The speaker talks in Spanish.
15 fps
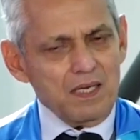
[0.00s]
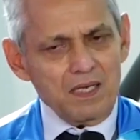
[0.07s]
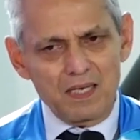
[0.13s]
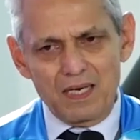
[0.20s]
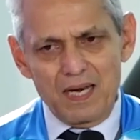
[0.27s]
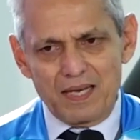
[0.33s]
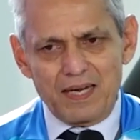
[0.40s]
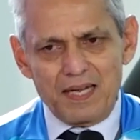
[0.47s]

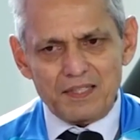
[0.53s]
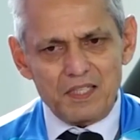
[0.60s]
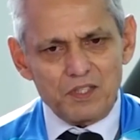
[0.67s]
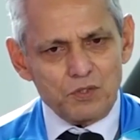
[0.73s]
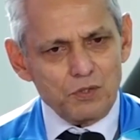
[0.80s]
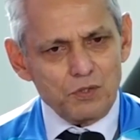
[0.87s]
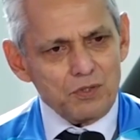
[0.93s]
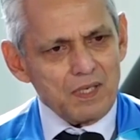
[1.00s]
y la
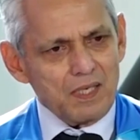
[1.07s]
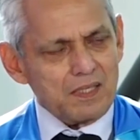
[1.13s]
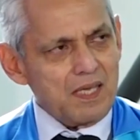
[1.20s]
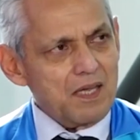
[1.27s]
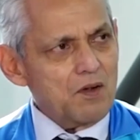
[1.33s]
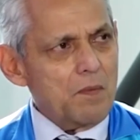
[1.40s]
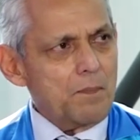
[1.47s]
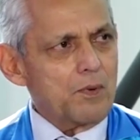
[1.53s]
gratitud que
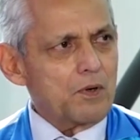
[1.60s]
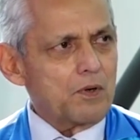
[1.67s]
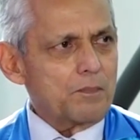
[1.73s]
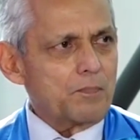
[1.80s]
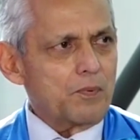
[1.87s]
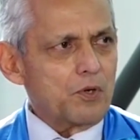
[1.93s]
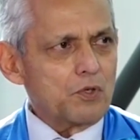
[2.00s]
tengo por,